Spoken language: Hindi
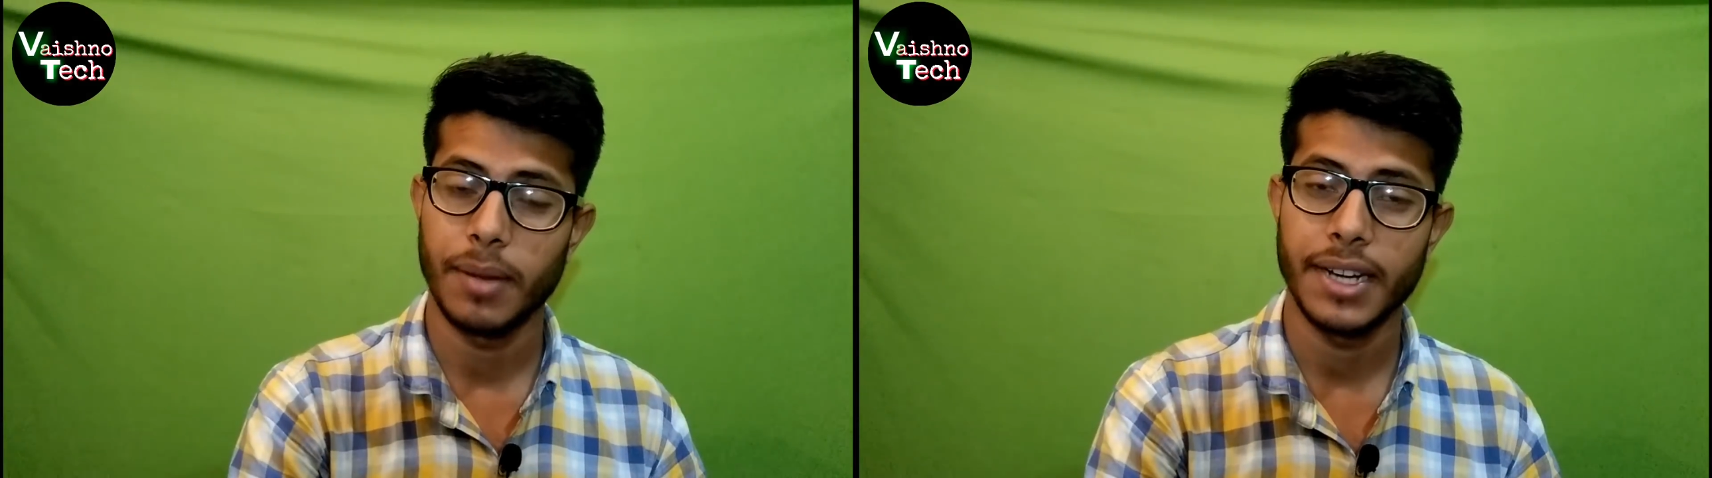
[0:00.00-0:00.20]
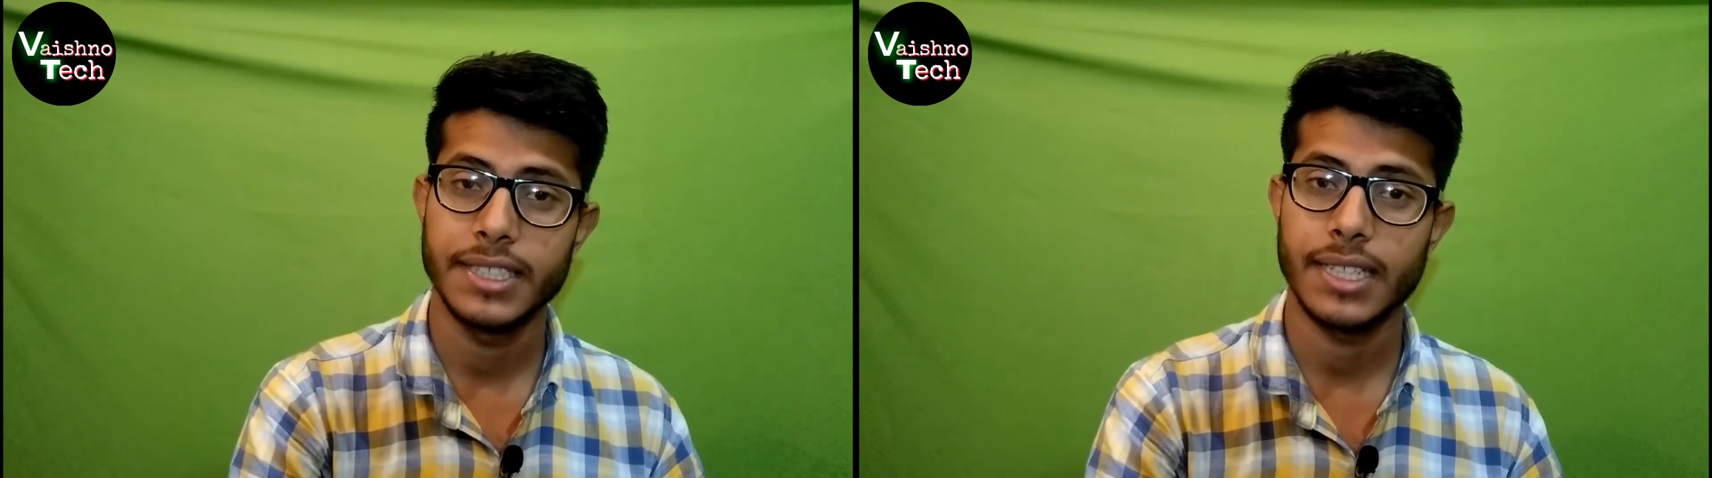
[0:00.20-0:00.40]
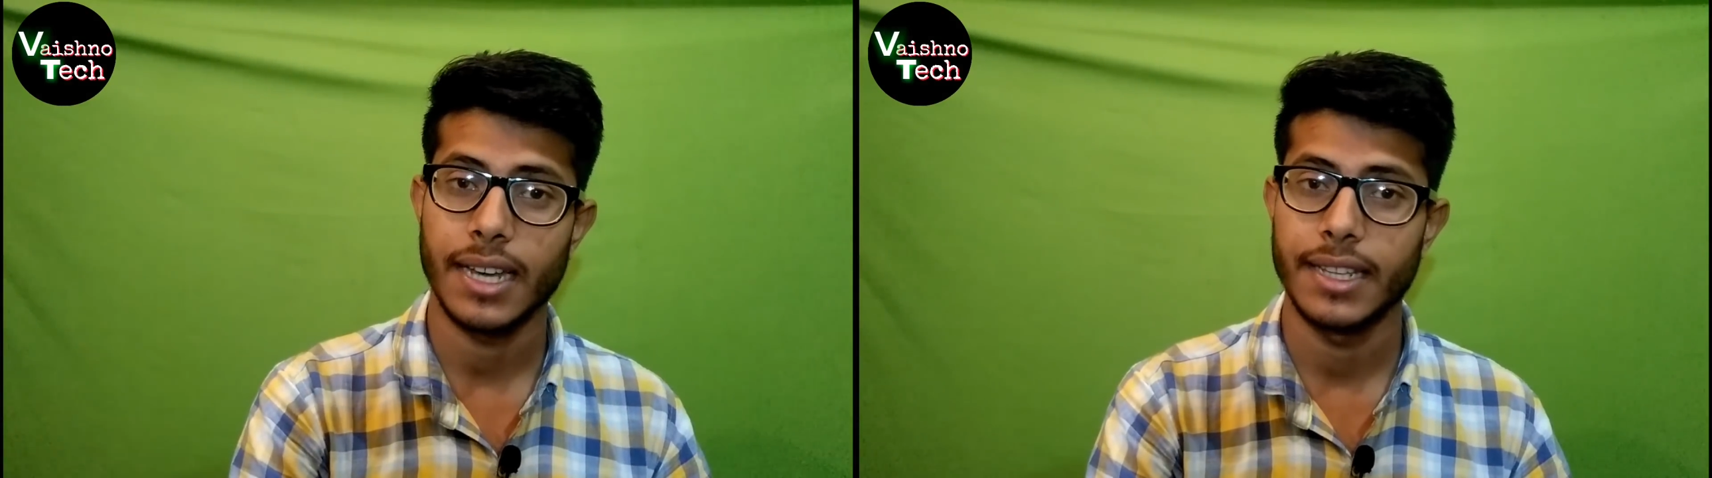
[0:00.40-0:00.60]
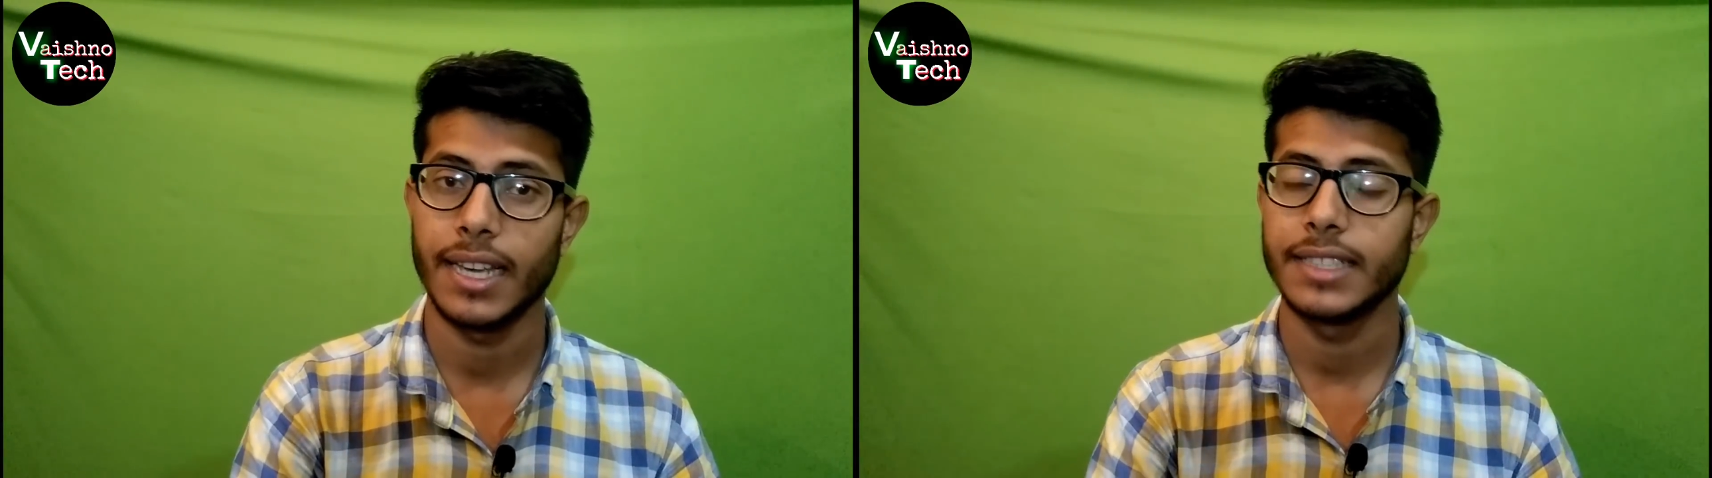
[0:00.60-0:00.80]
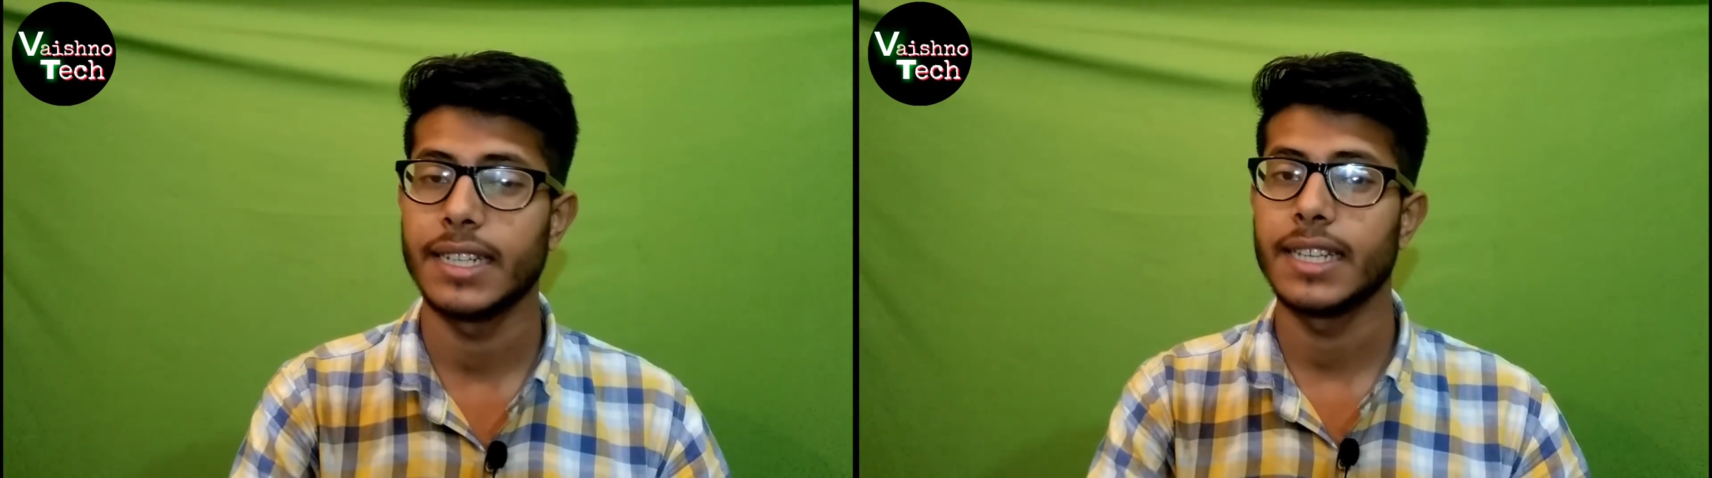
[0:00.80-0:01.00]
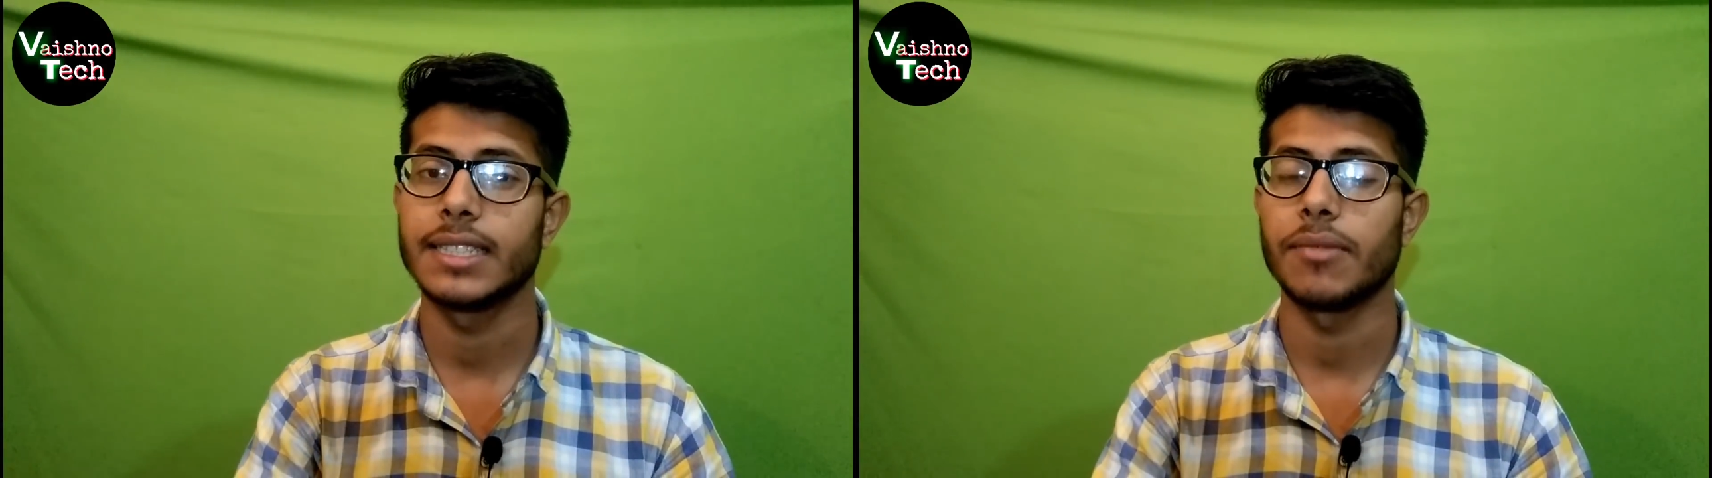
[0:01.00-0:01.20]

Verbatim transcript: माइनस कर देंगे यानी कि